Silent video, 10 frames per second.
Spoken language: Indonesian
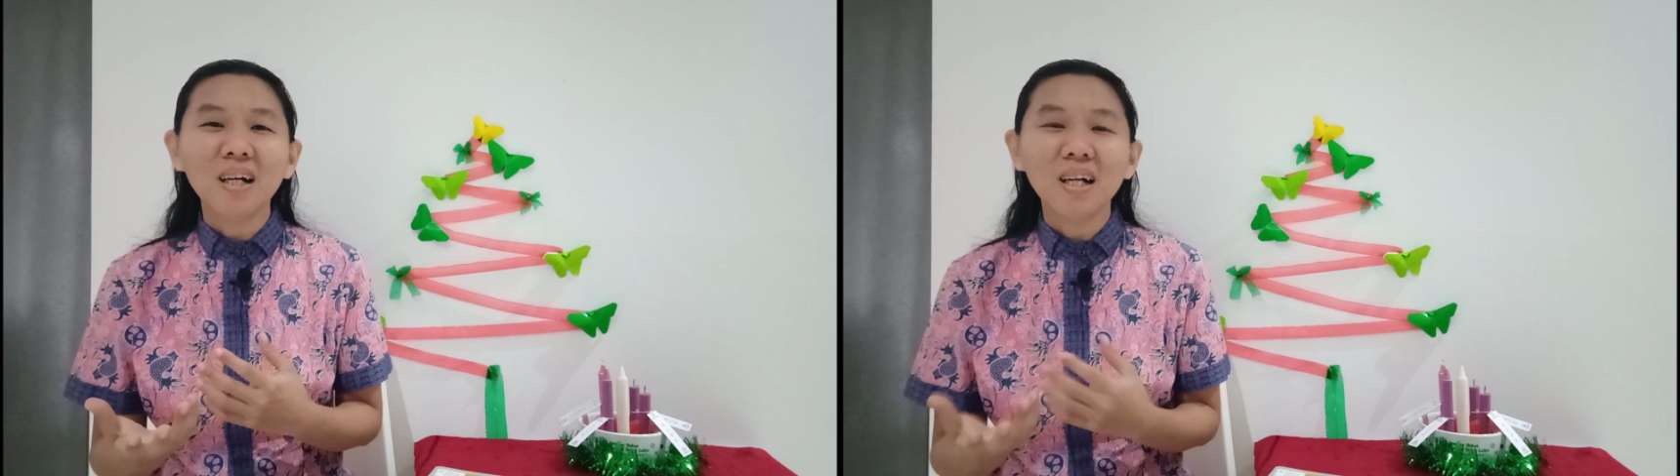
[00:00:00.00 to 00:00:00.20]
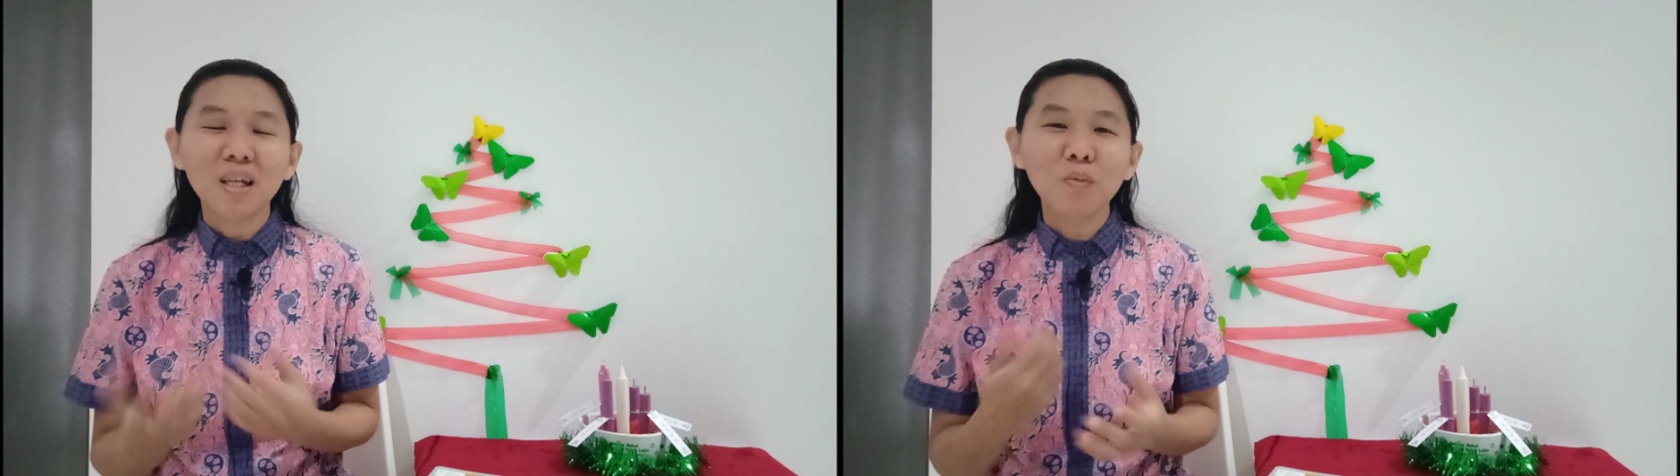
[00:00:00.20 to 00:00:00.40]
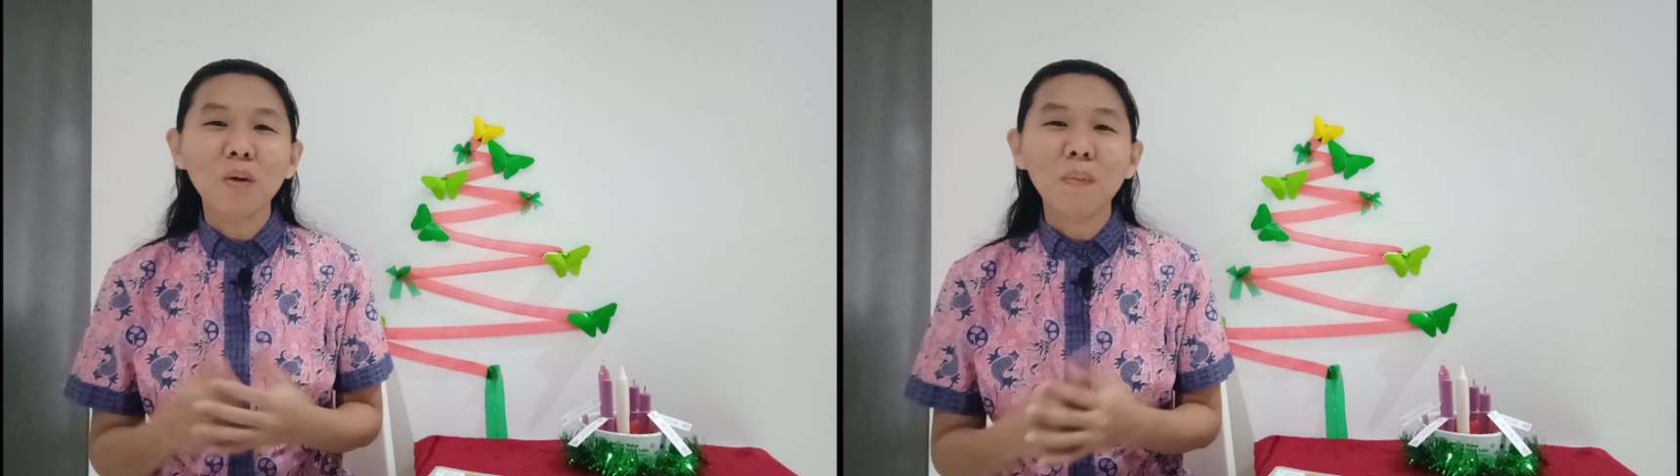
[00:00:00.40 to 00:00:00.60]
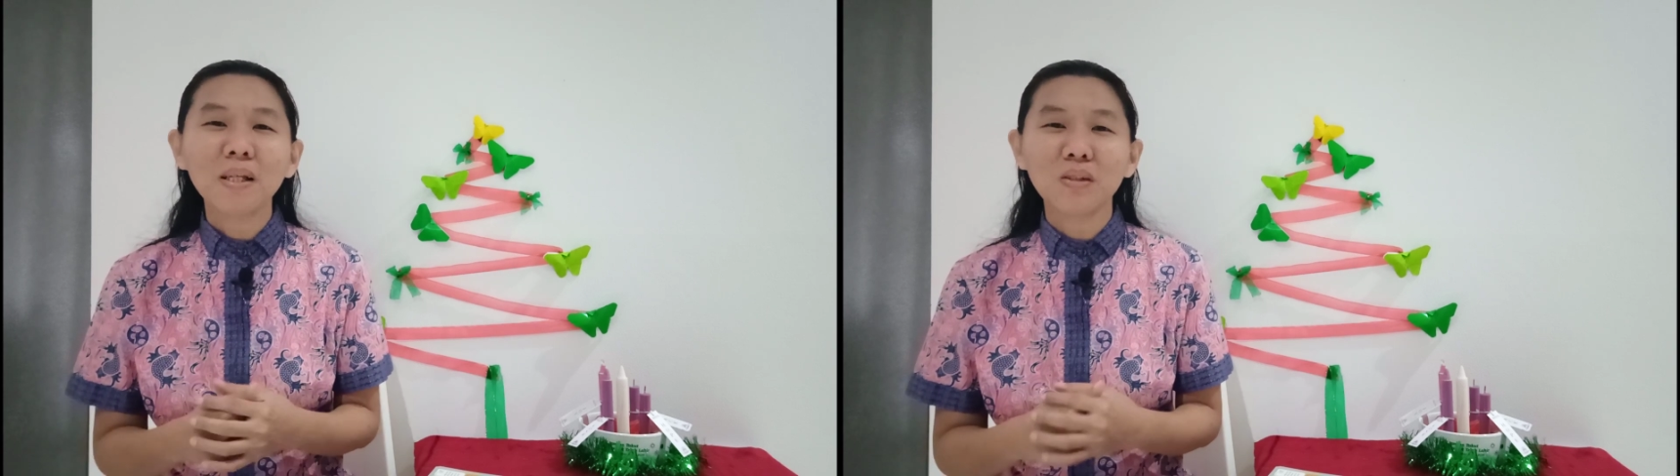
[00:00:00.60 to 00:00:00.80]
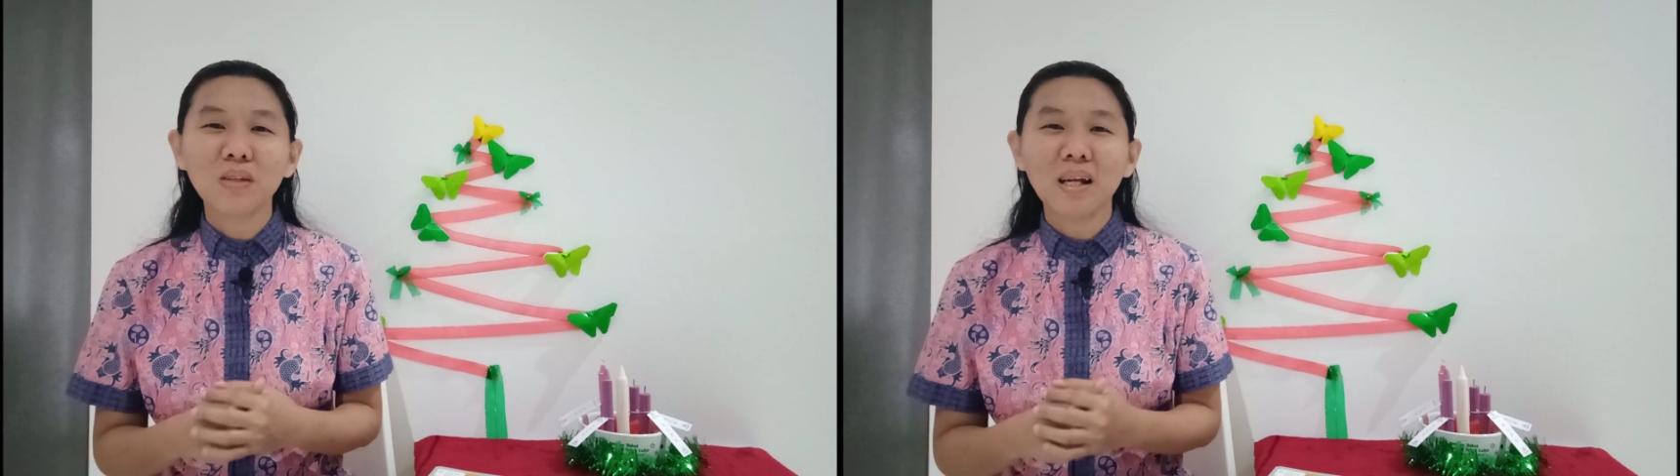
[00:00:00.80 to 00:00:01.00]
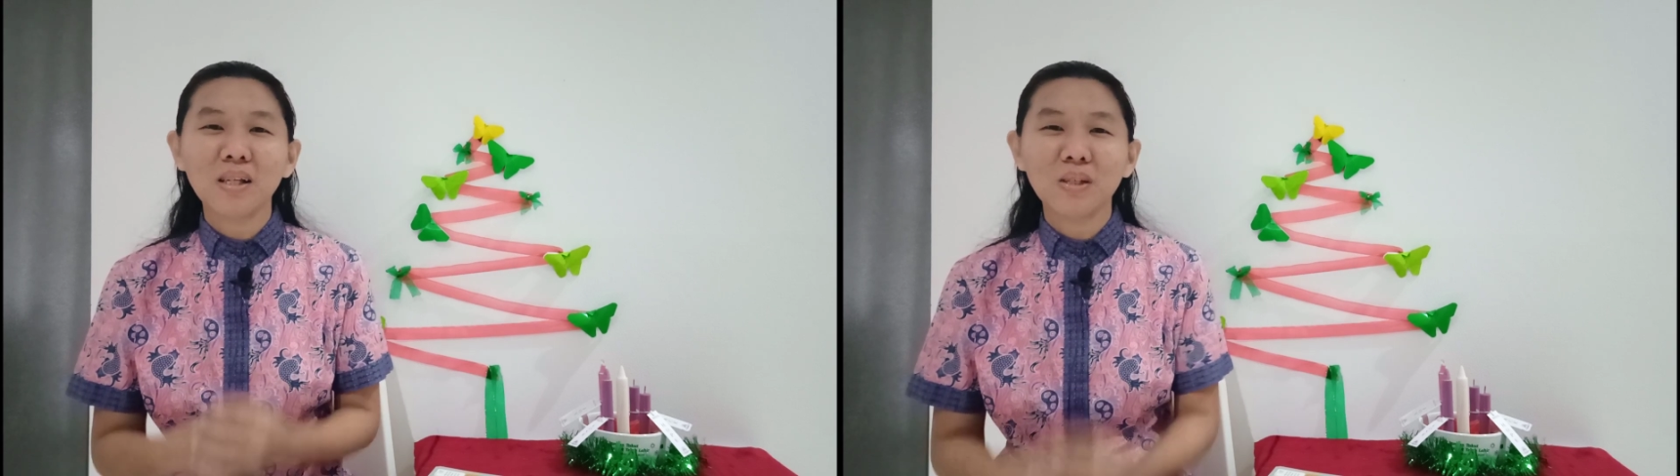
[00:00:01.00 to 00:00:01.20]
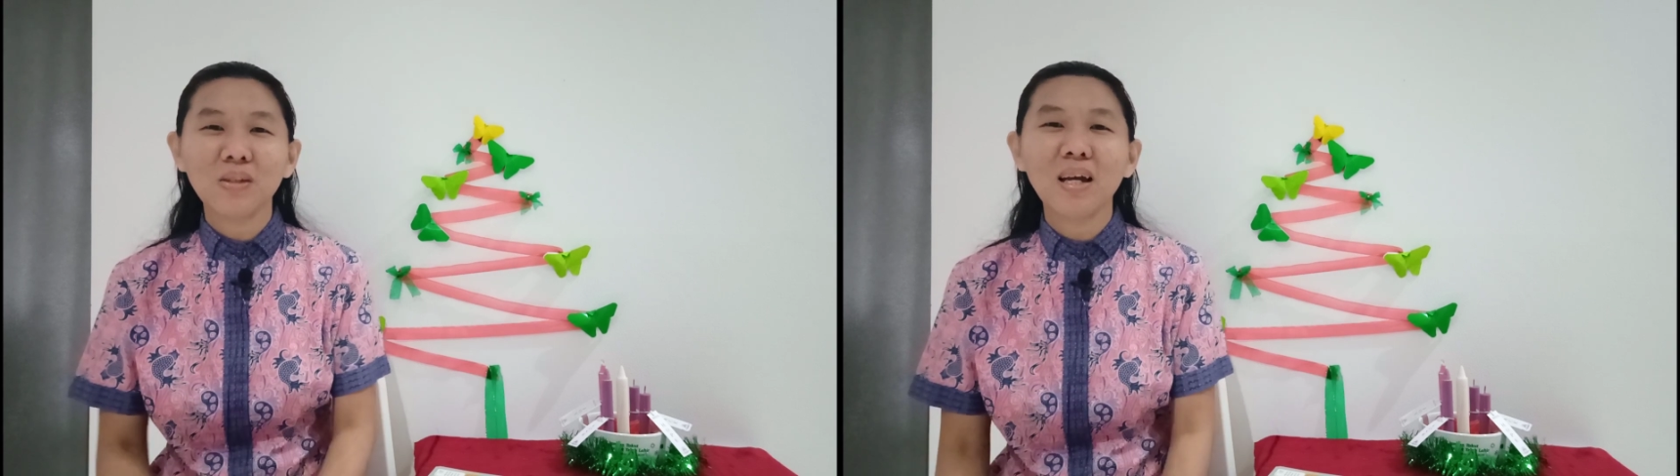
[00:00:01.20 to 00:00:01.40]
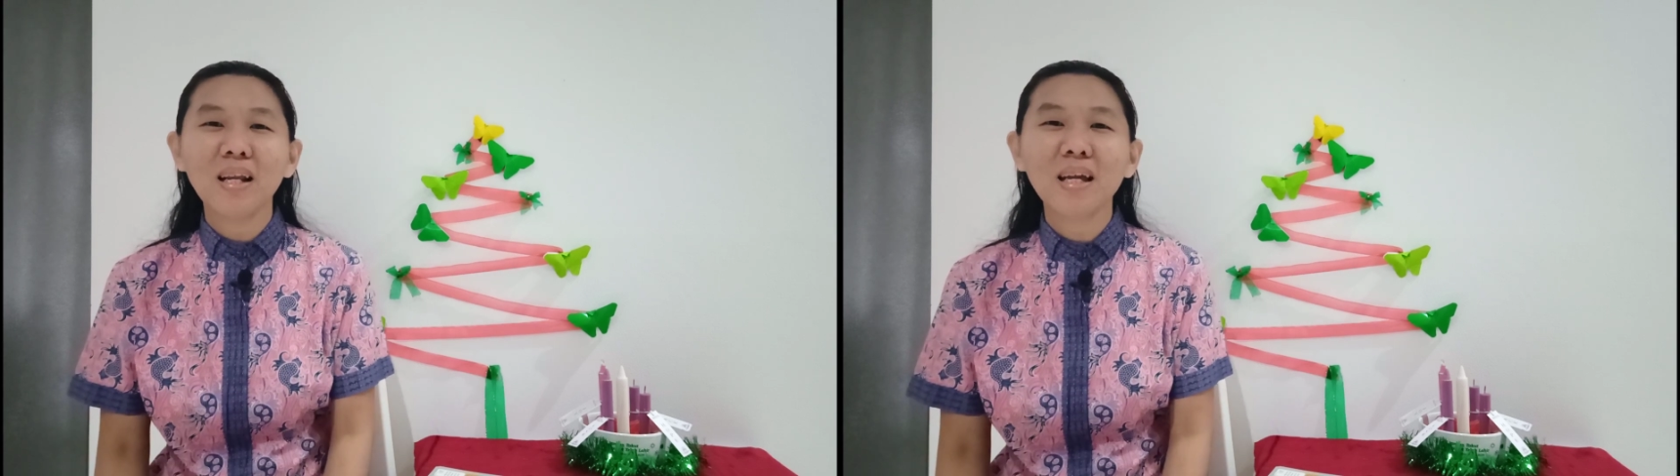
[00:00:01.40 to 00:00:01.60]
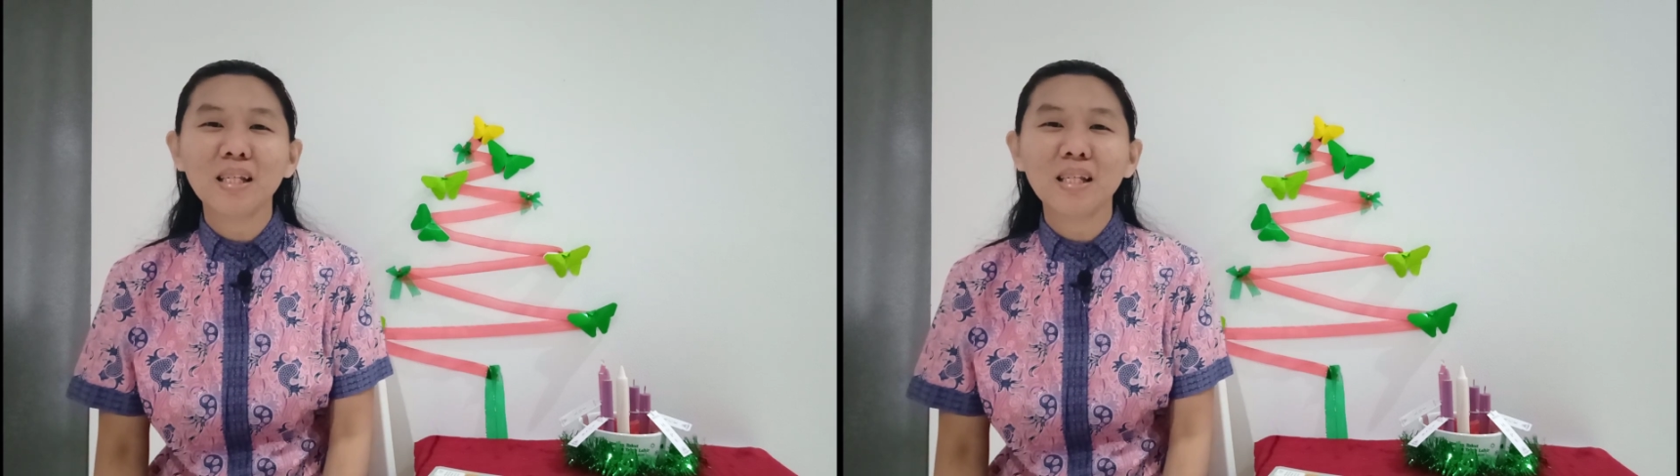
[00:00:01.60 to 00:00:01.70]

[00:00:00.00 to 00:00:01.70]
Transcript: Eh, Ibu bapak saudara-saudari